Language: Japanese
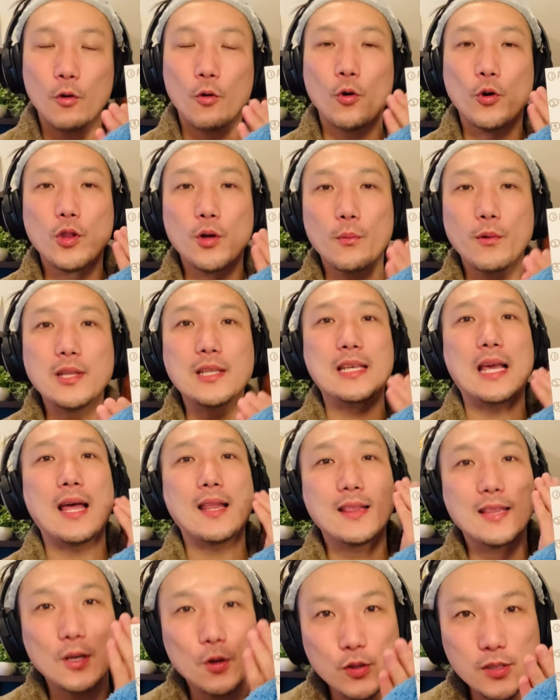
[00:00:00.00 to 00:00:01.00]
子供に
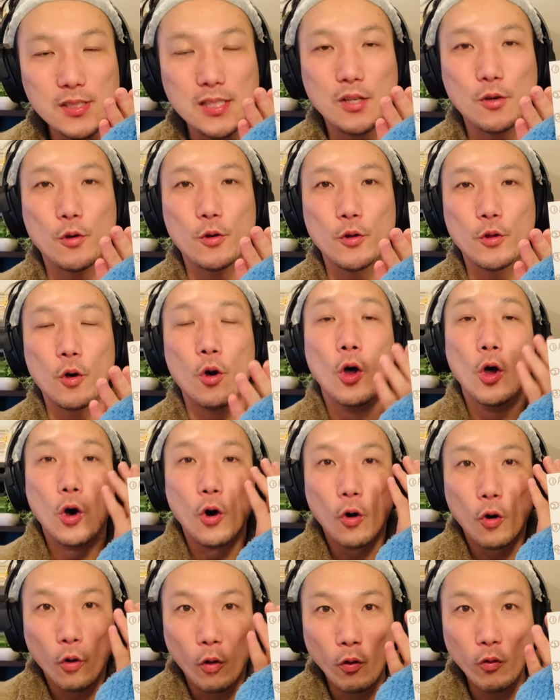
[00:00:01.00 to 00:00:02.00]
やってほしい行動、
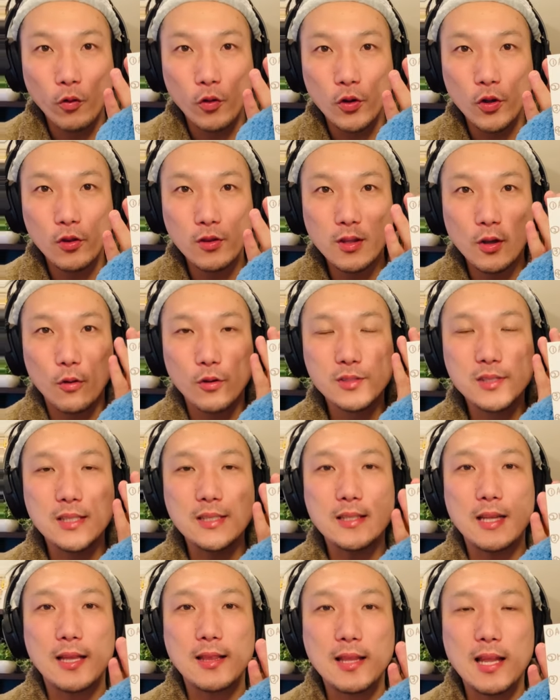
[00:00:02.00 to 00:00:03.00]
本を読んでほしい
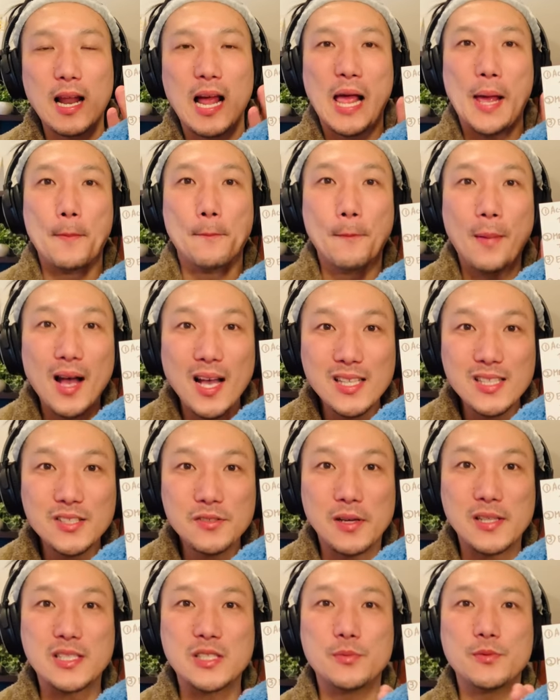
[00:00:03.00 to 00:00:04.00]
んだったら、まず
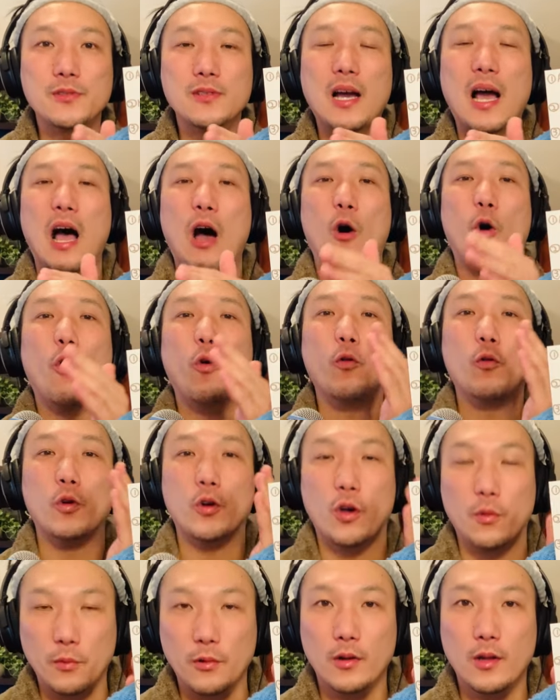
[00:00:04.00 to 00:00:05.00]
は自分が本を
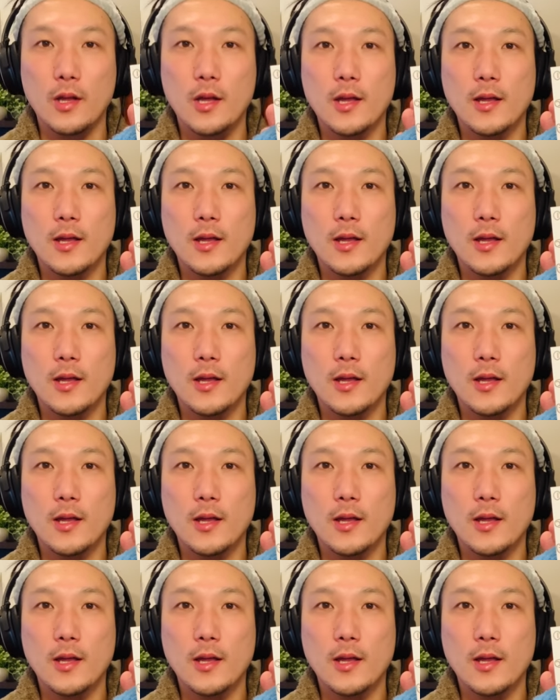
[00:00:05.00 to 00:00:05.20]
読む。